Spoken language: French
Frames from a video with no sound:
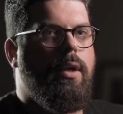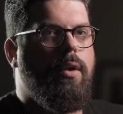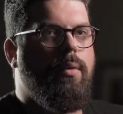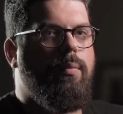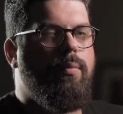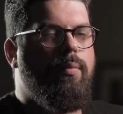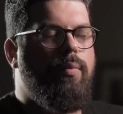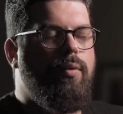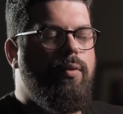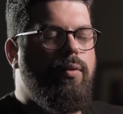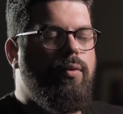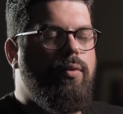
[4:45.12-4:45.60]

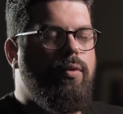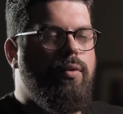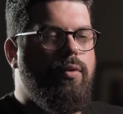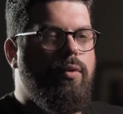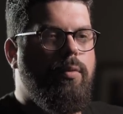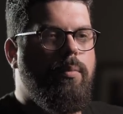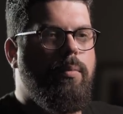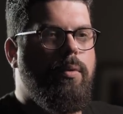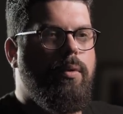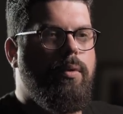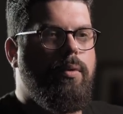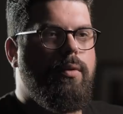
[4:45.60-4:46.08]
le plus,
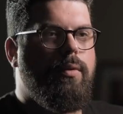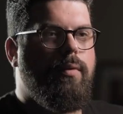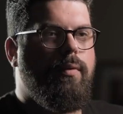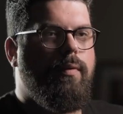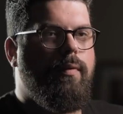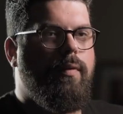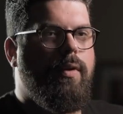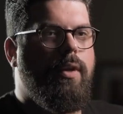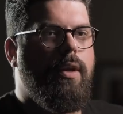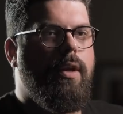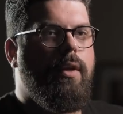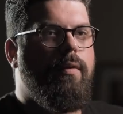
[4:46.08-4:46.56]
je pense,
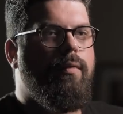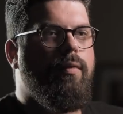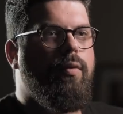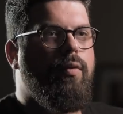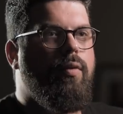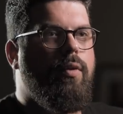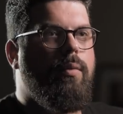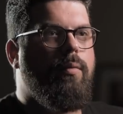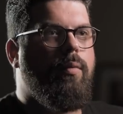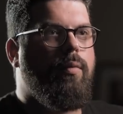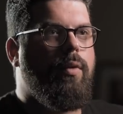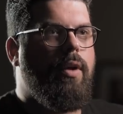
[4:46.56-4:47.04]
fait
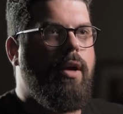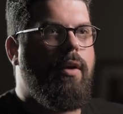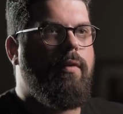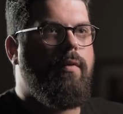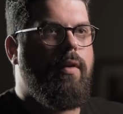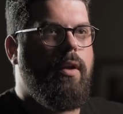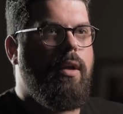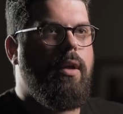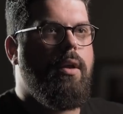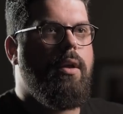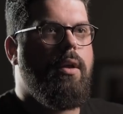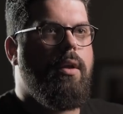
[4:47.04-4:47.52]
évoluer mon
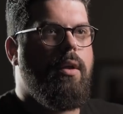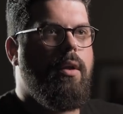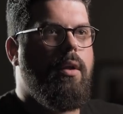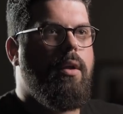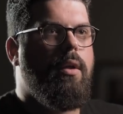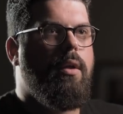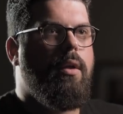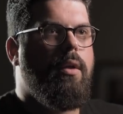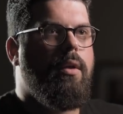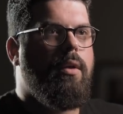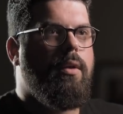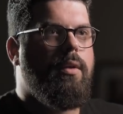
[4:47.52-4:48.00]
travail
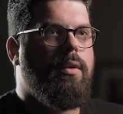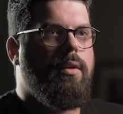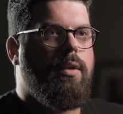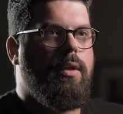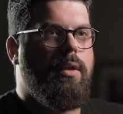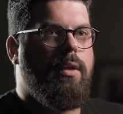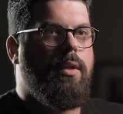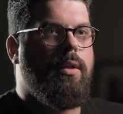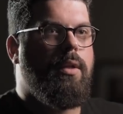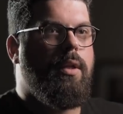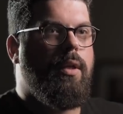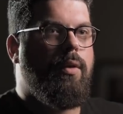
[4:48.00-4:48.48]

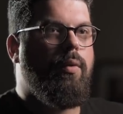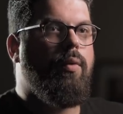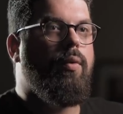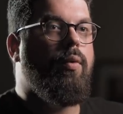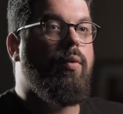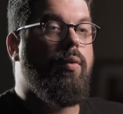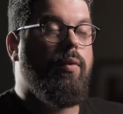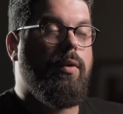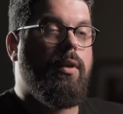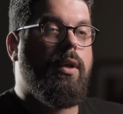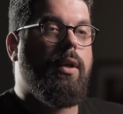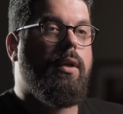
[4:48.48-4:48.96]
c'est d'être au
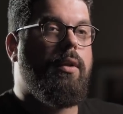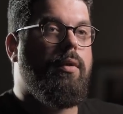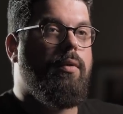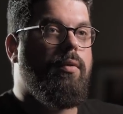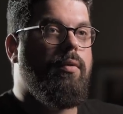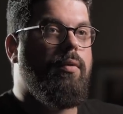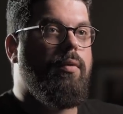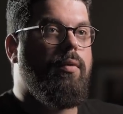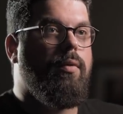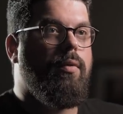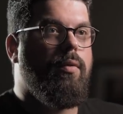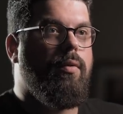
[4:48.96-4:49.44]
contact
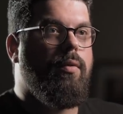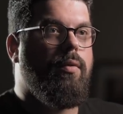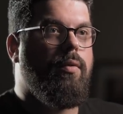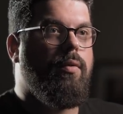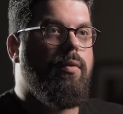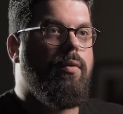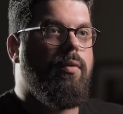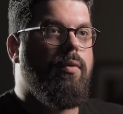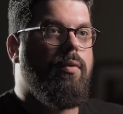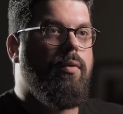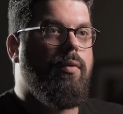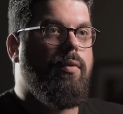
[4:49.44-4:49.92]
de,
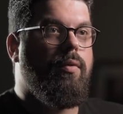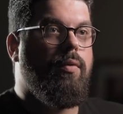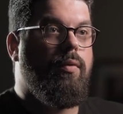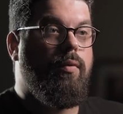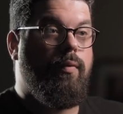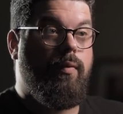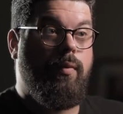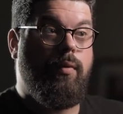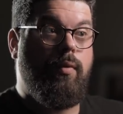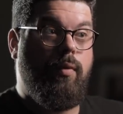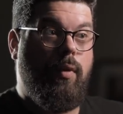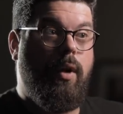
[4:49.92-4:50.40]

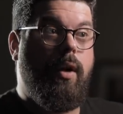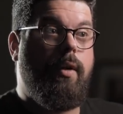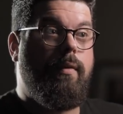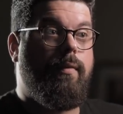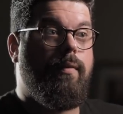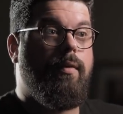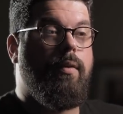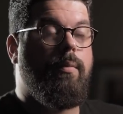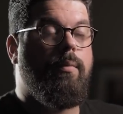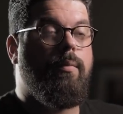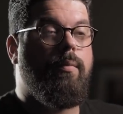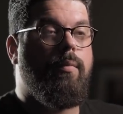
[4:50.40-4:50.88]

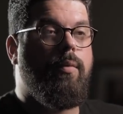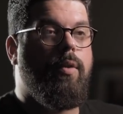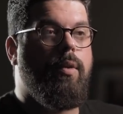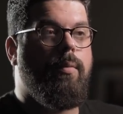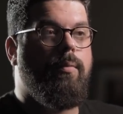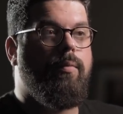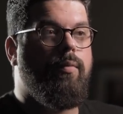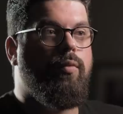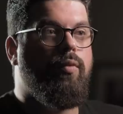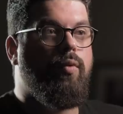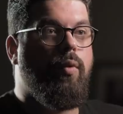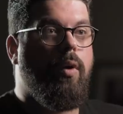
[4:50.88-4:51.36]
photographes
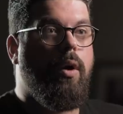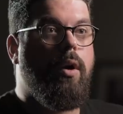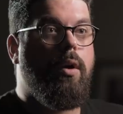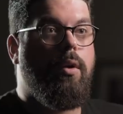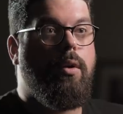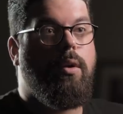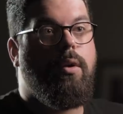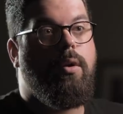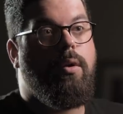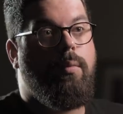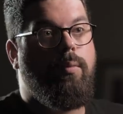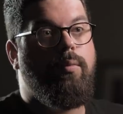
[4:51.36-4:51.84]
comme, toi
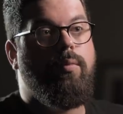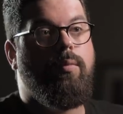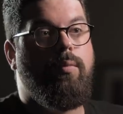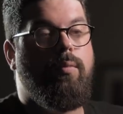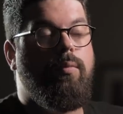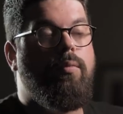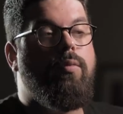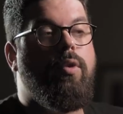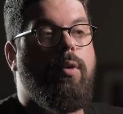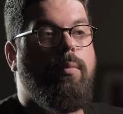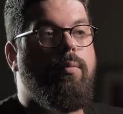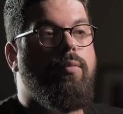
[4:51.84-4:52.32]
et
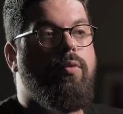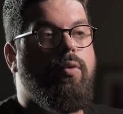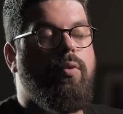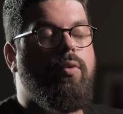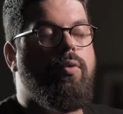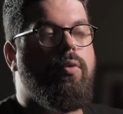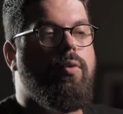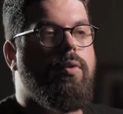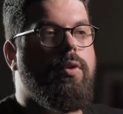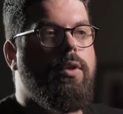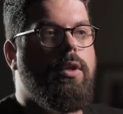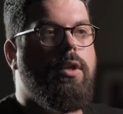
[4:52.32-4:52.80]
comme,
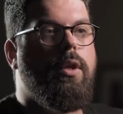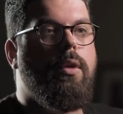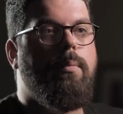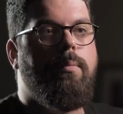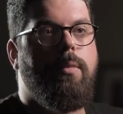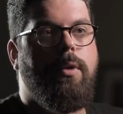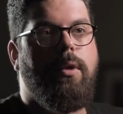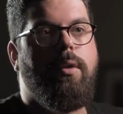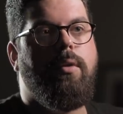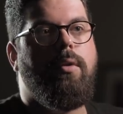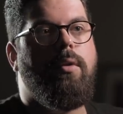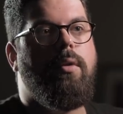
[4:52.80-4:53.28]
d'autres aussi, et
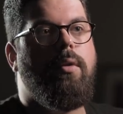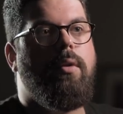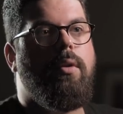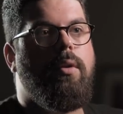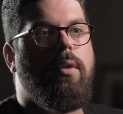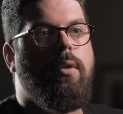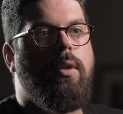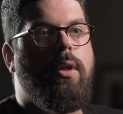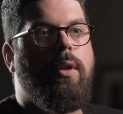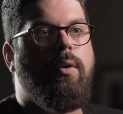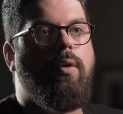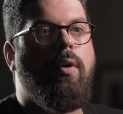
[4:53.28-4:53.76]
puis
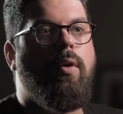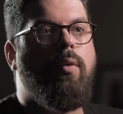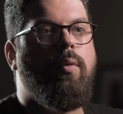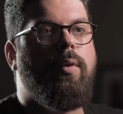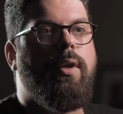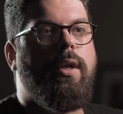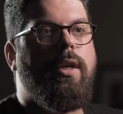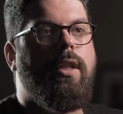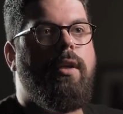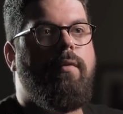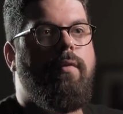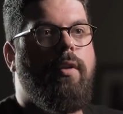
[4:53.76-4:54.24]
d'être en
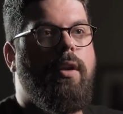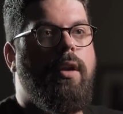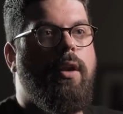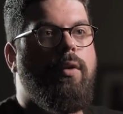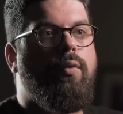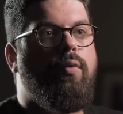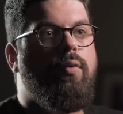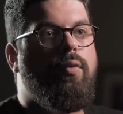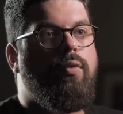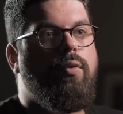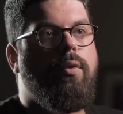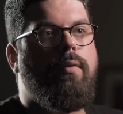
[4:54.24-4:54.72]
contact avec la
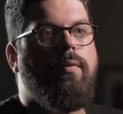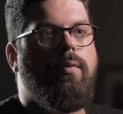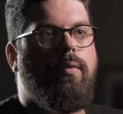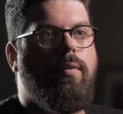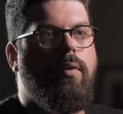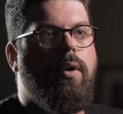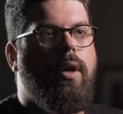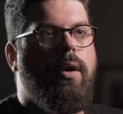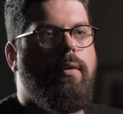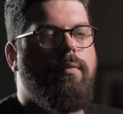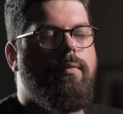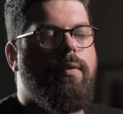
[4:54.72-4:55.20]
culture
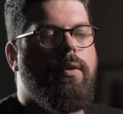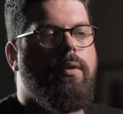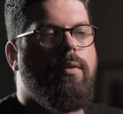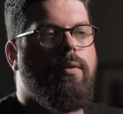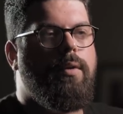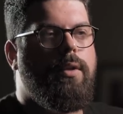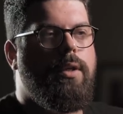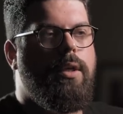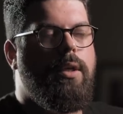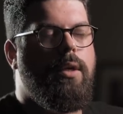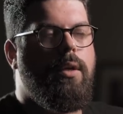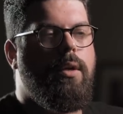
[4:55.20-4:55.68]
photographique
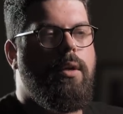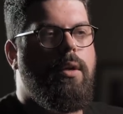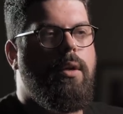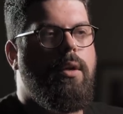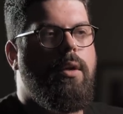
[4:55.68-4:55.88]
aussi.